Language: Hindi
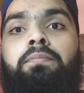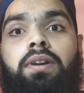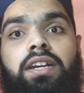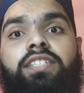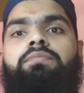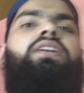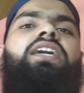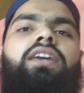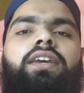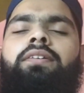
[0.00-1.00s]
मगज़
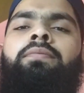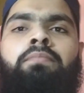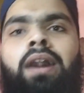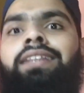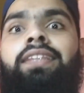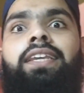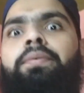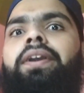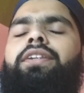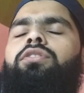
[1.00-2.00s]
में बात
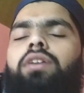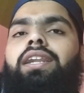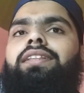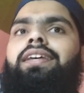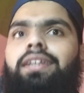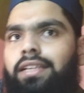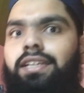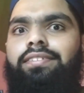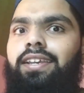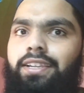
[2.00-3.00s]
नहीं बैठ रही तो गलत है
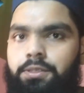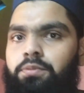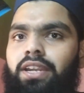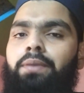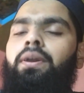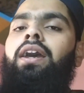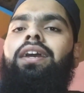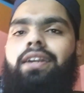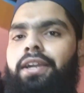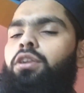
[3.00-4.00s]
जल्दी से आके सब्सक्राइब
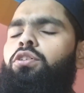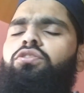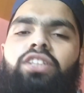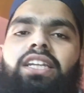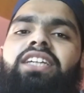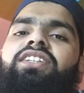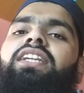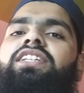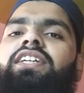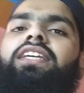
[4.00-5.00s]
कर लो जल्दी
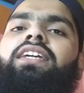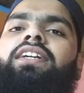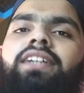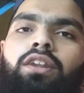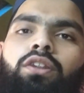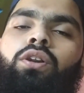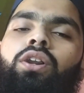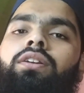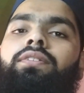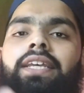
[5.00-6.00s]
जल्दी जल्दी कर लो
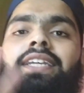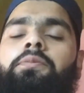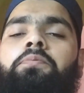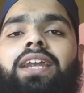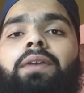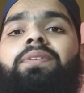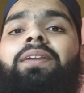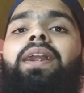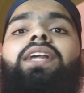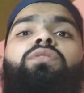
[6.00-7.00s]
नहीं सब्सक्राइब
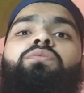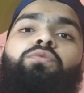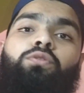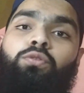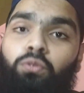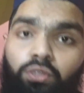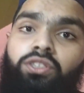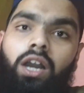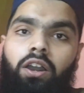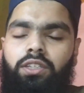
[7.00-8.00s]
कर पा रहे तो
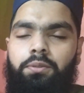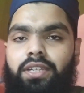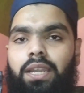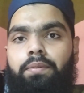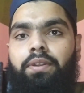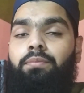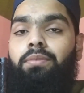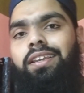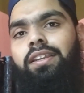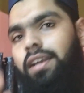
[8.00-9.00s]
कूद जाओ सब्सक्राइब बटन
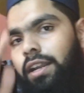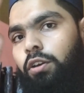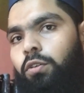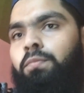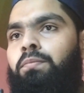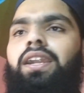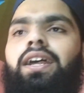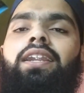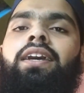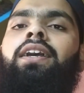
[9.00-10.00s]
पे लेकिन कर लो
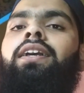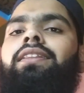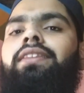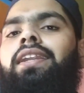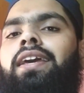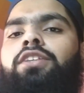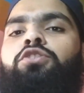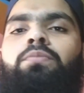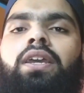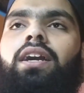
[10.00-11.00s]
बहरहाल दिन है
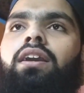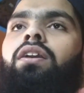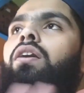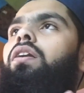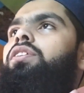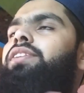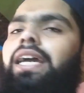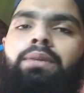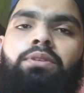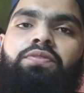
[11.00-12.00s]
जुम्मे का और
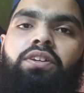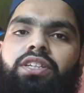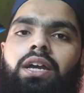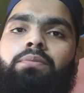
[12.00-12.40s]
टाइम इस वक्त